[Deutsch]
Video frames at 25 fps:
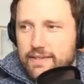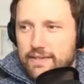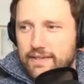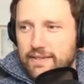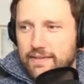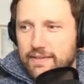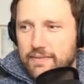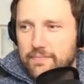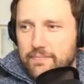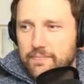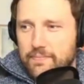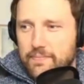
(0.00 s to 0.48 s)

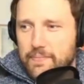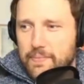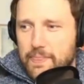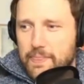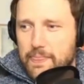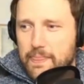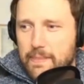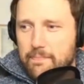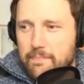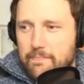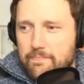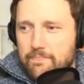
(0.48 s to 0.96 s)
Ähm,
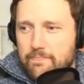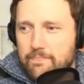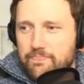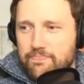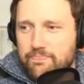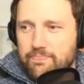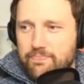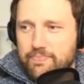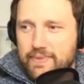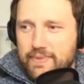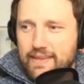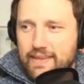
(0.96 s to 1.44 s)

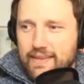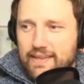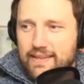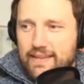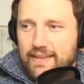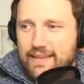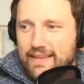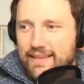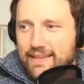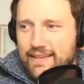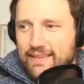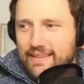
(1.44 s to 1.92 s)

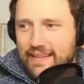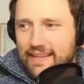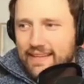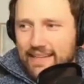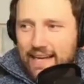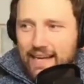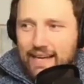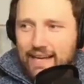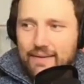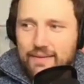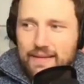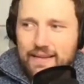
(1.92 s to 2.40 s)

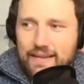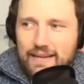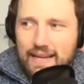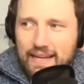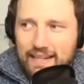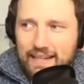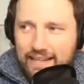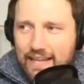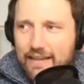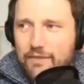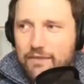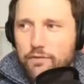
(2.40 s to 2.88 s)
danach
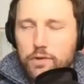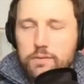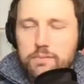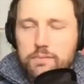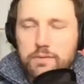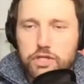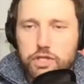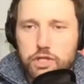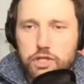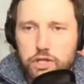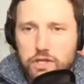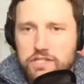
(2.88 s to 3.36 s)
hat er wohl
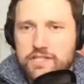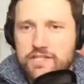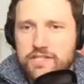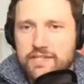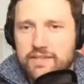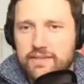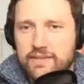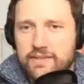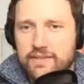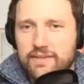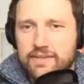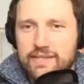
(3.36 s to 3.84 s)

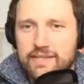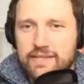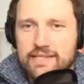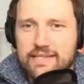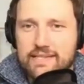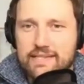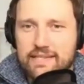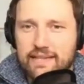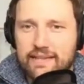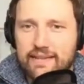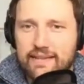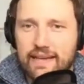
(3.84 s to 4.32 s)
beschlossen,
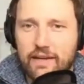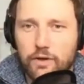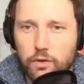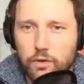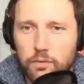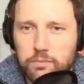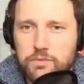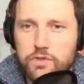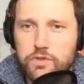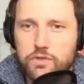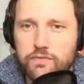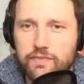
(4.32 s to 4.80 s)
dieses Getränk
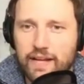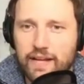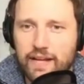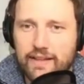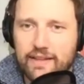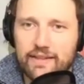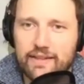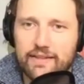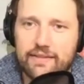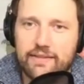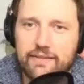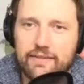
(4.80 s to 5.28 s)

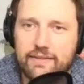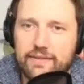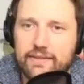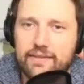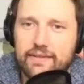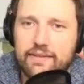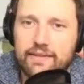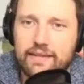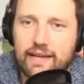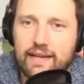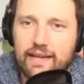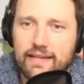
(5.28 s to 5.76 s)
umzuwandeln
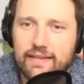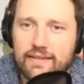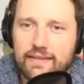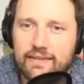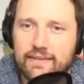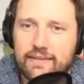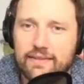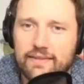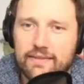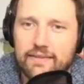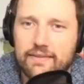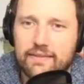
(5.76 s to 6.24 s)
in
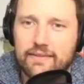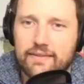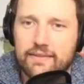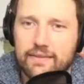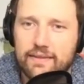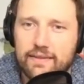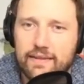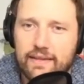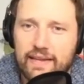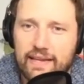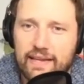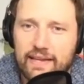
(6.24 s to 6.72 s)
ein
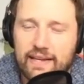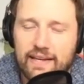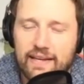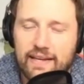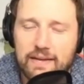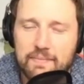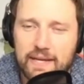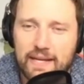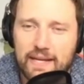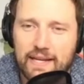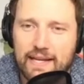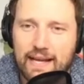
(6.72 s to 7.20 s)
eher
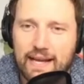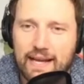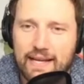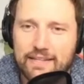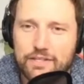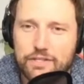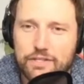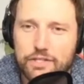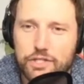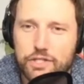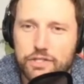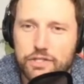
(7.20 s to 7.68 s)

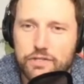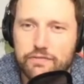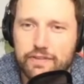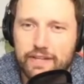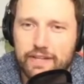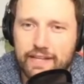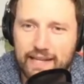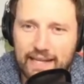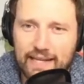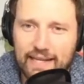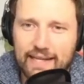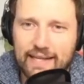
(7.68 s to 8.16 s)
amerikanisch
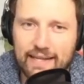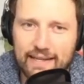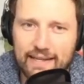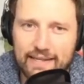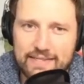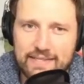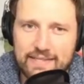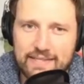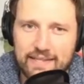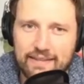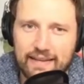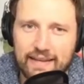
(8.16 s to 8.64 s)

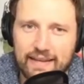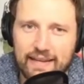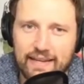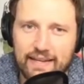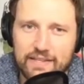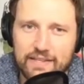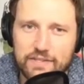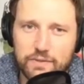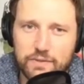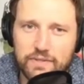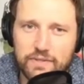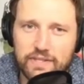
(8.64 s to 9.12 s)
verträglicheres
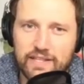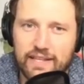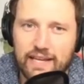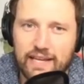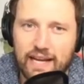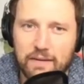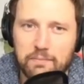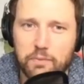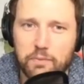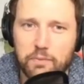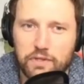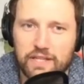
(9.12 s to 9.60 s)
Getränk, also nicht
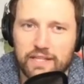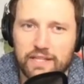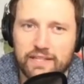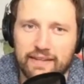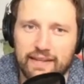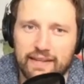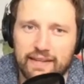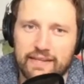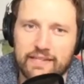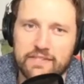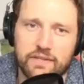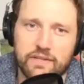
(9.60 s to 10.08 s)

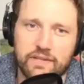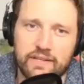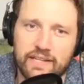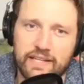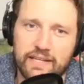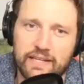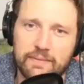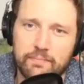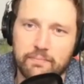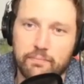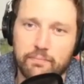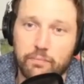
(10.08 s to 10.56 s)
Jackbuttertee, sondern
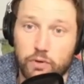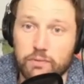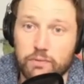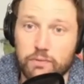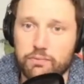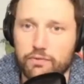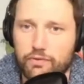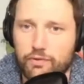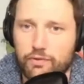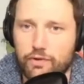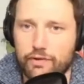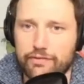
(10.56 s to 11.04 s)
eben
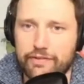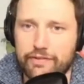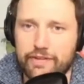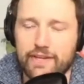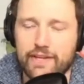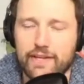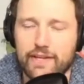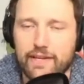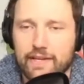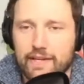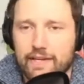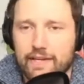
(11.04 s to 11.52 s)
Bulletproof Coffee,
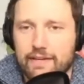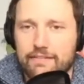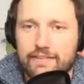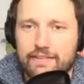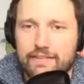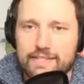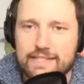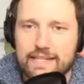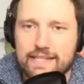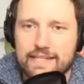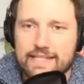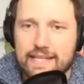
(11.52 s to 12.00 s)

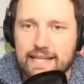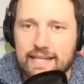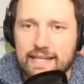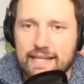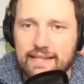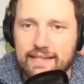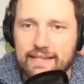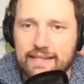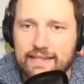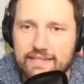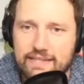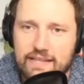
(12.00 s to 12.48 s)
was
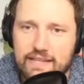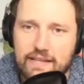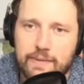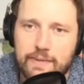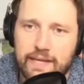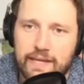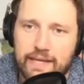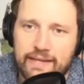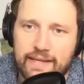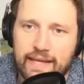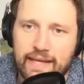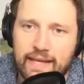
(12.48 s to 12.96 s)
letztendlich dieselbe
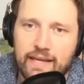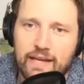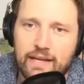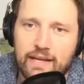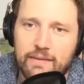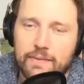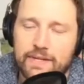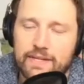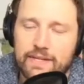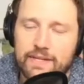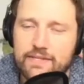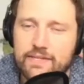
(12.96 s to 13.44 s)
Idee
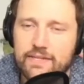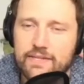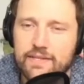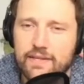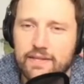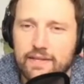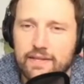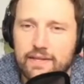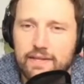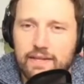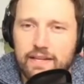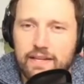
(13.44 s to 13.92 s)
aber ist.
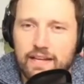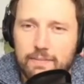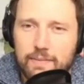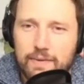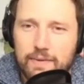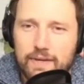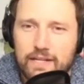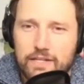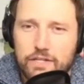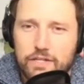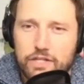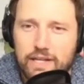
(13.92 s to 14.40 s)

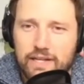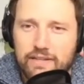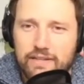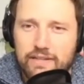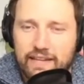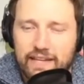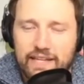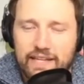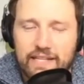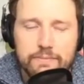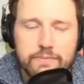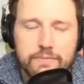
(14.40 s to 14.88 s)
Aber anstatt
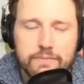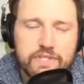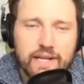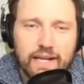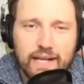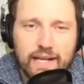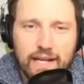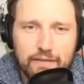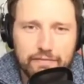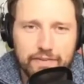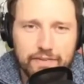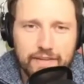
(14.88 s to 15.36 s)
Tee nimmst du
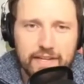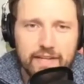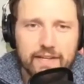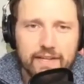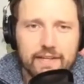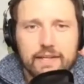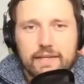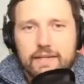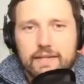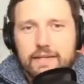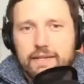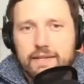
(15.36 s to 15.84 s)
Kaffee,
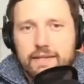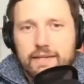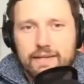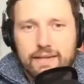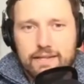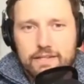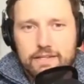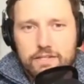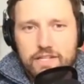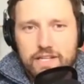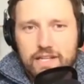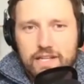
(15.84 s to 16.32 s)

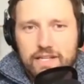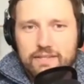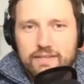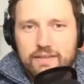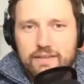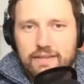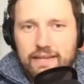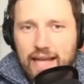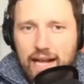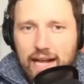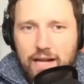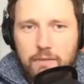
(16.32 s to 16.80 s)
anstatt
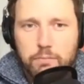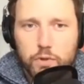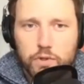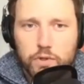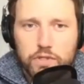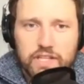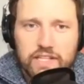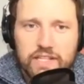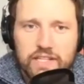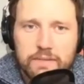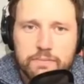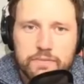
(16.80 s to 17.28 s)

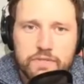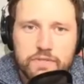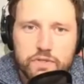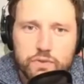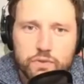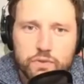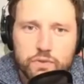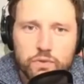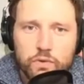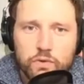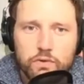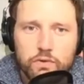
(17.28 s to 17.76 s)
Jagdbutter nimmst
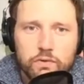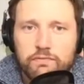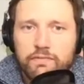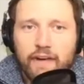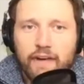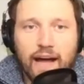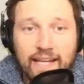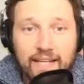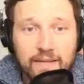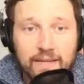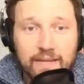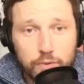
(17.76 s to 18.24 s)
du
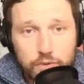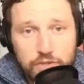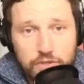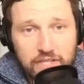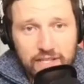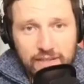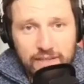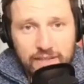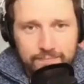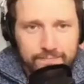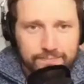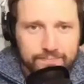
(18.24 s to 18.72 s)

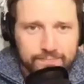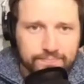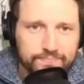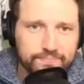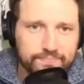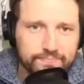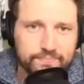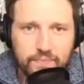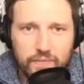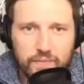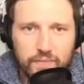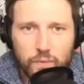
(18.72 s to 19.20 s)
Weidebutter
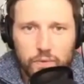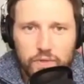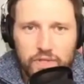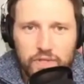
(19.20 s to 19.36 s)
mhm.